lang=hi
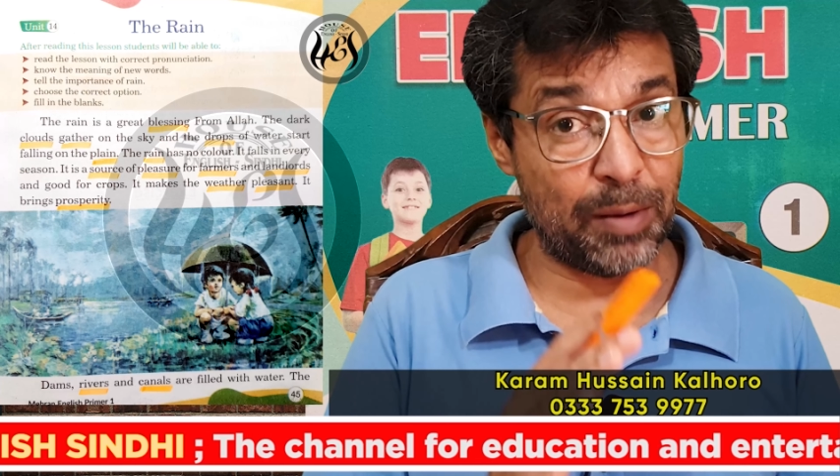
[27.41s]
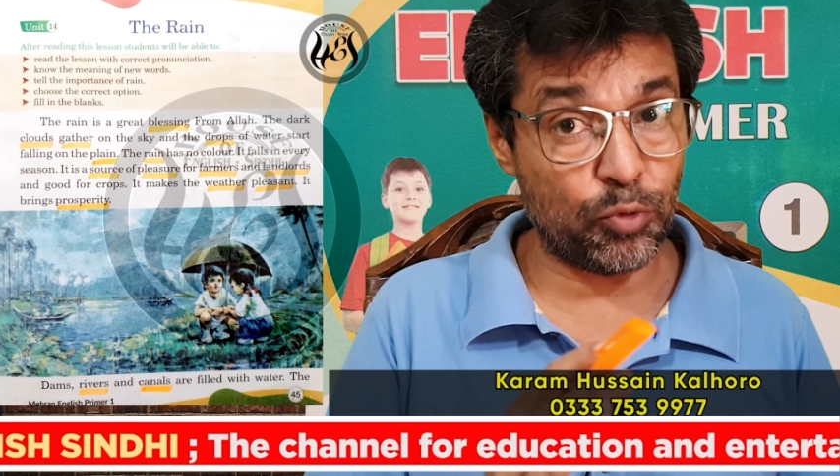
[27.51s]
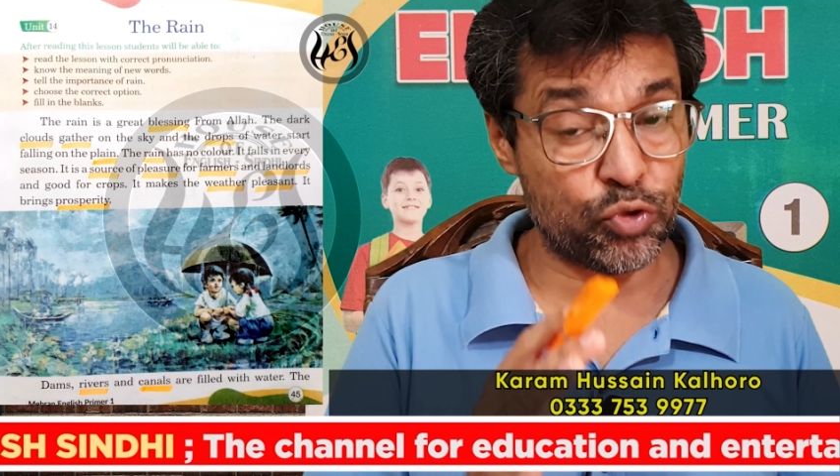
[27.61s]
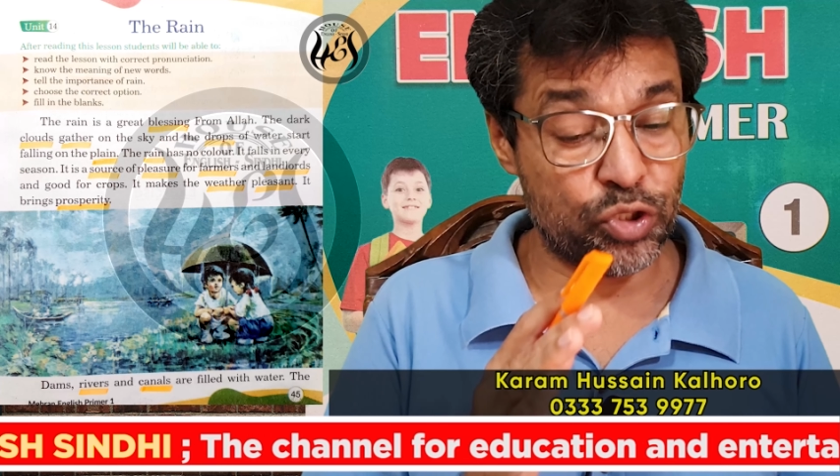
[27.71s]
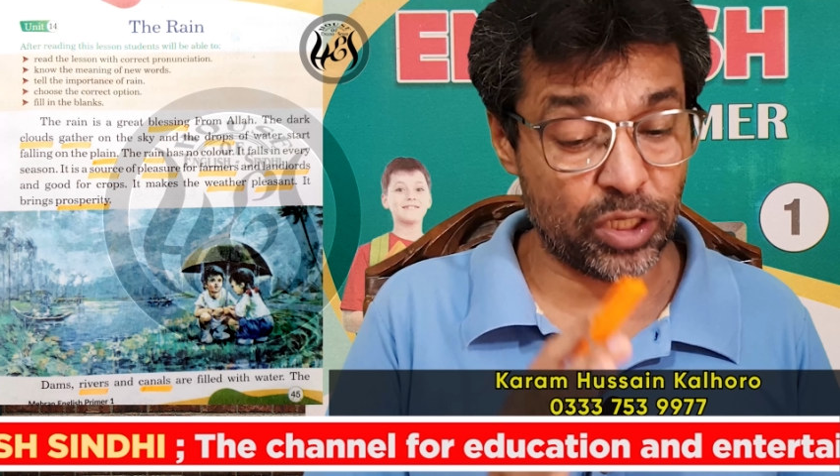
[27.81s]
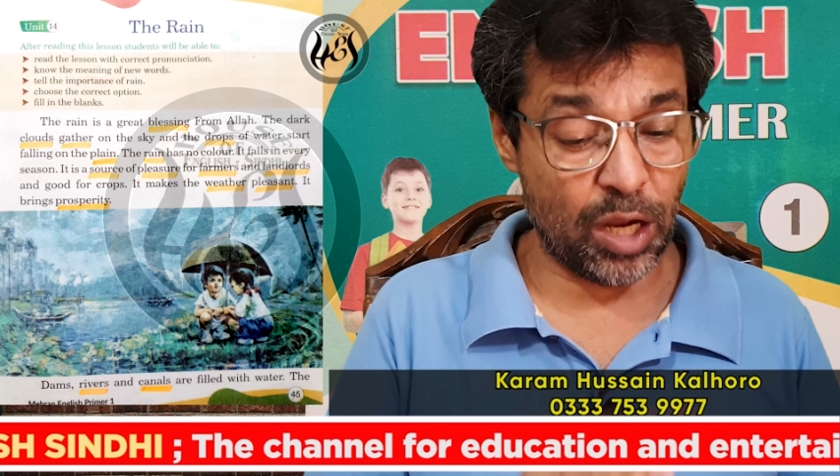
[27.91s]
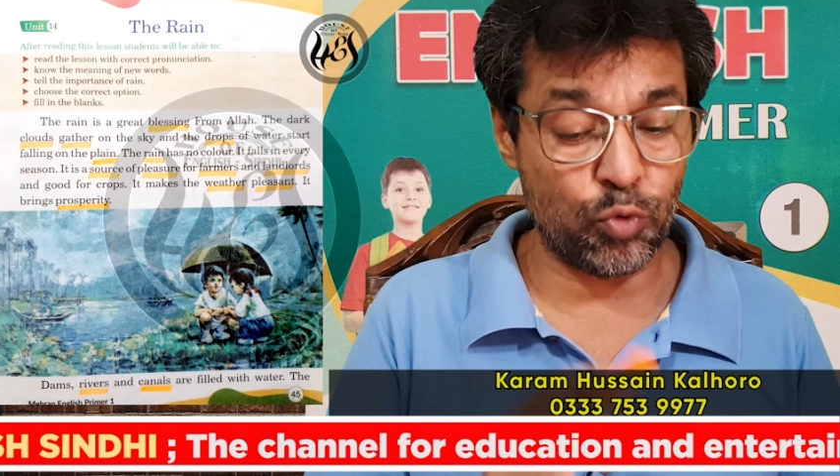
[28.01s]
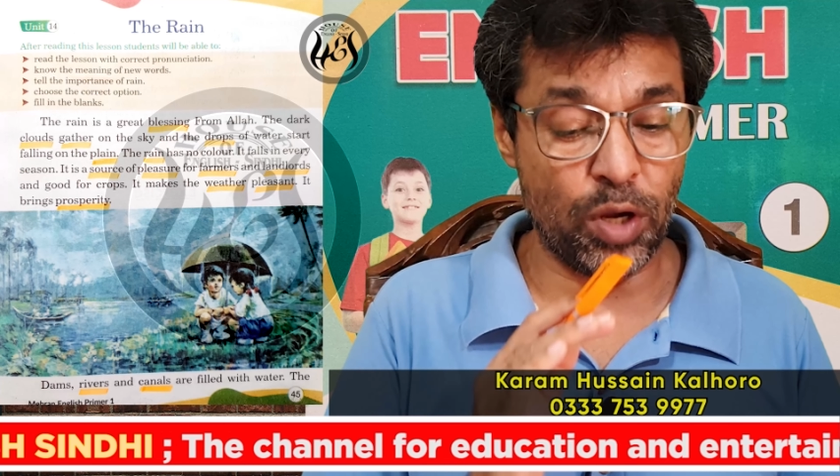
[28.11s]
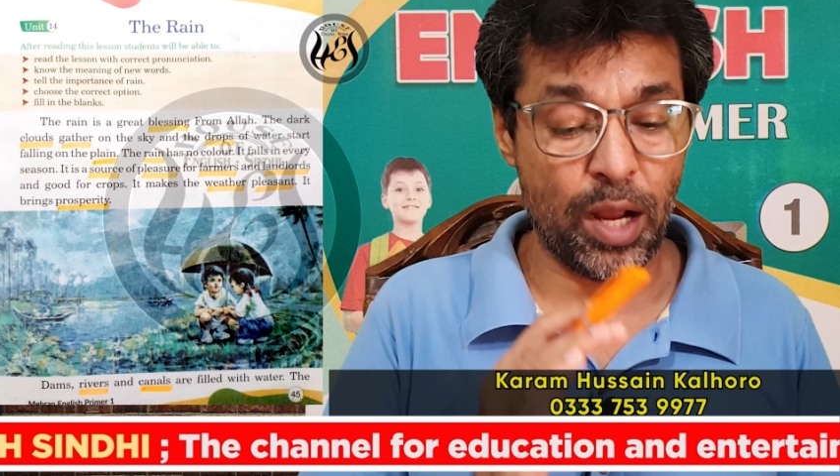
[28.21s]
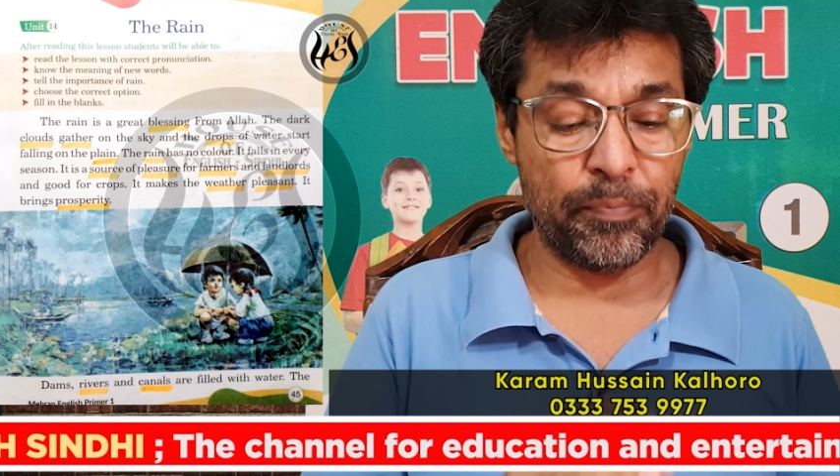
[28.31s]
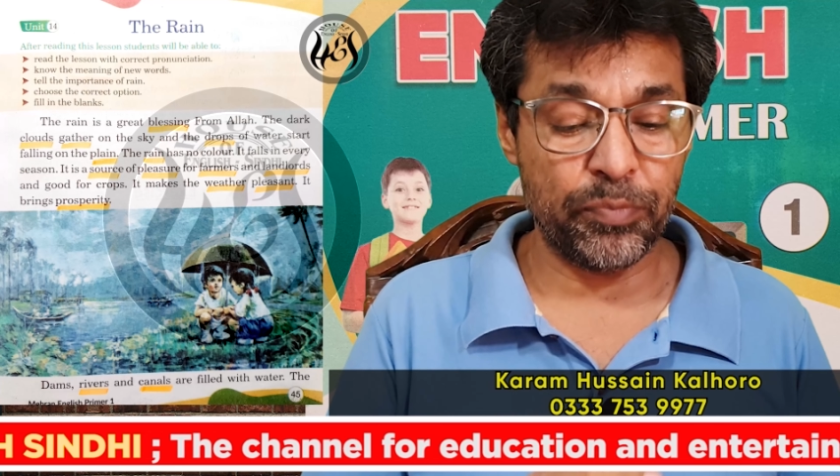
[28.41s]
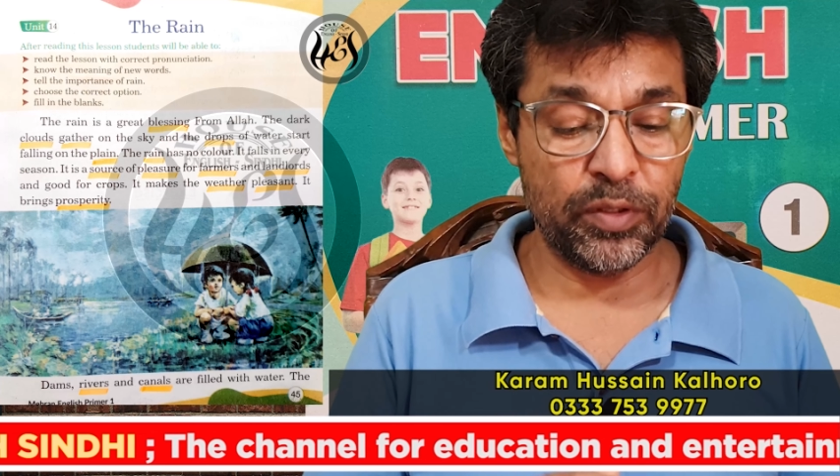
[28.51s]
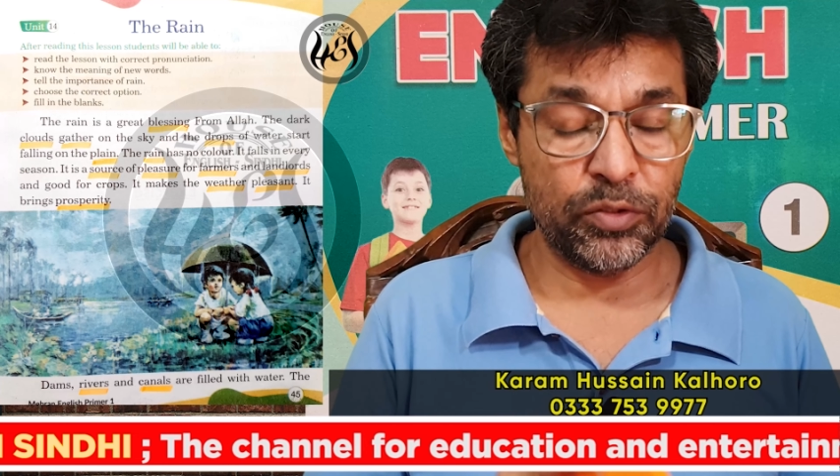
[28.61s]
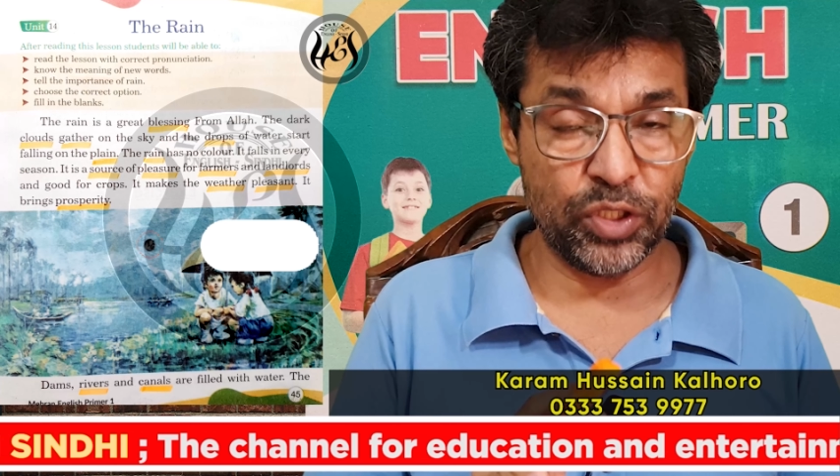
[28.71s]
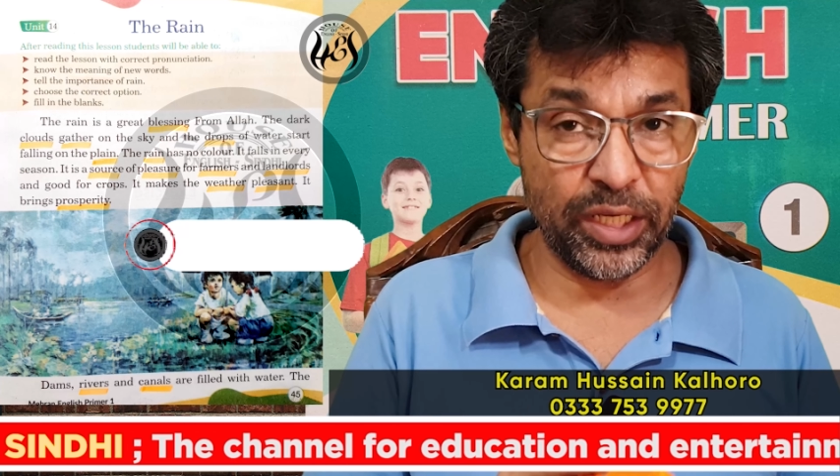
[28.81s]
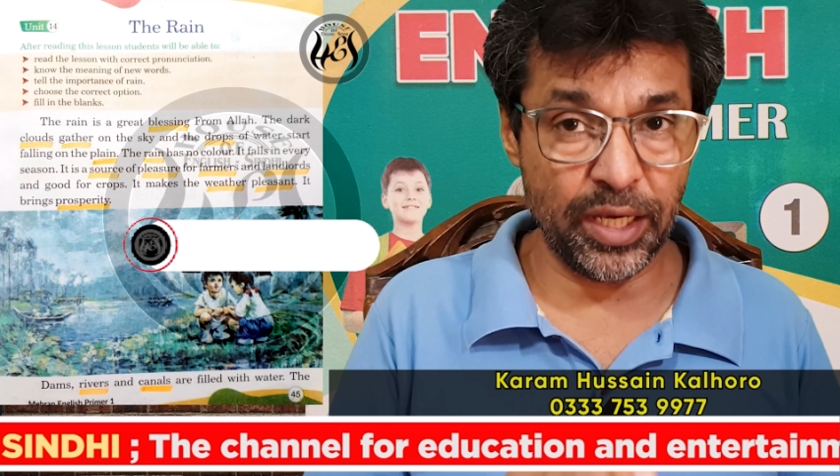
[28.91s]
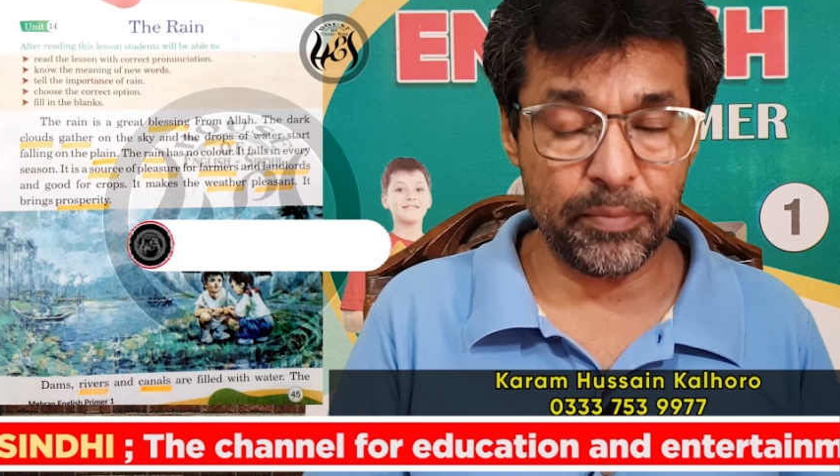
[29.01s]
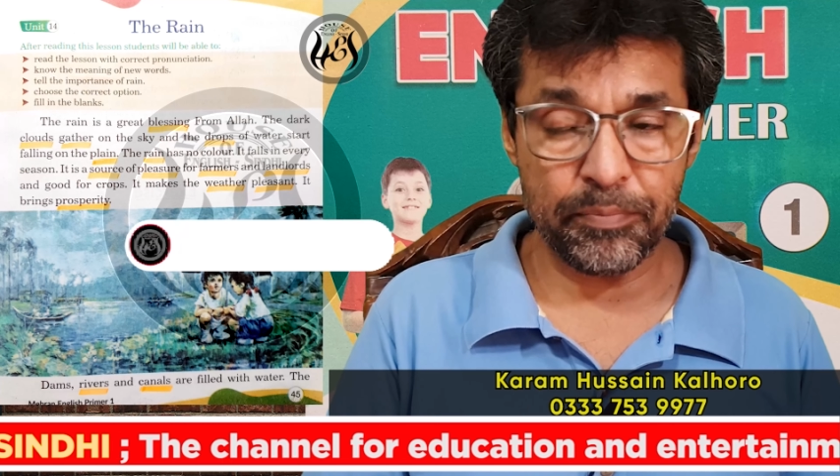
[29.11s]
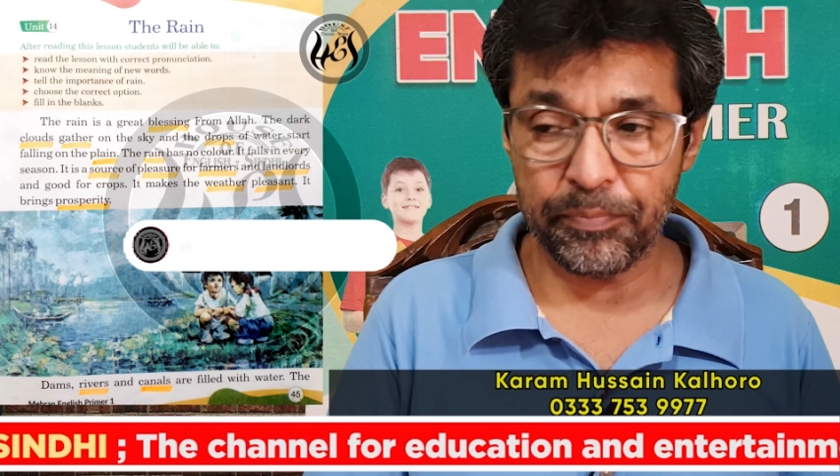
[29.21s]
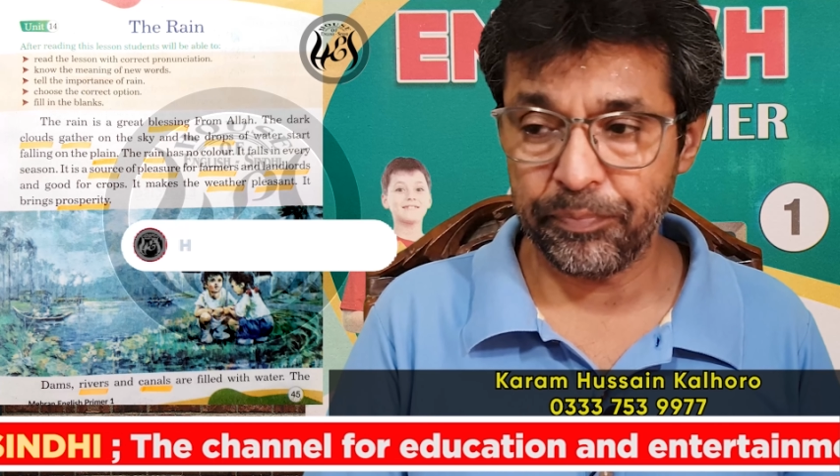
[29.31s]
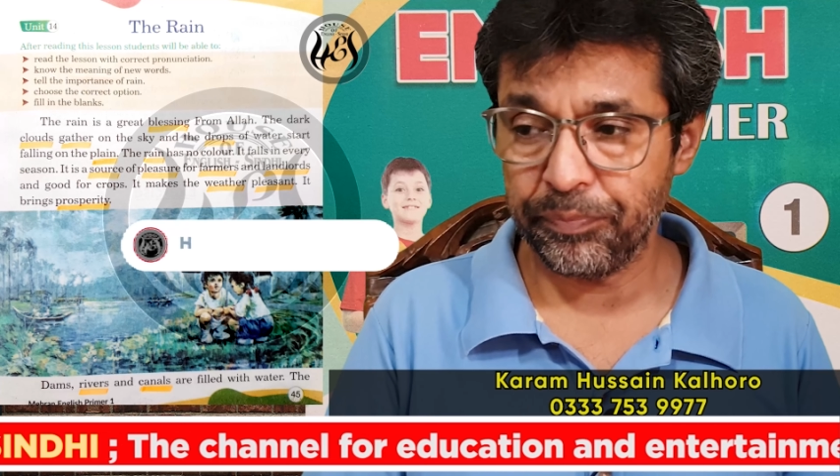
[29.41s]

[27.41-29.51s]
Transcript: आपको सिखाऊंगा ठीक है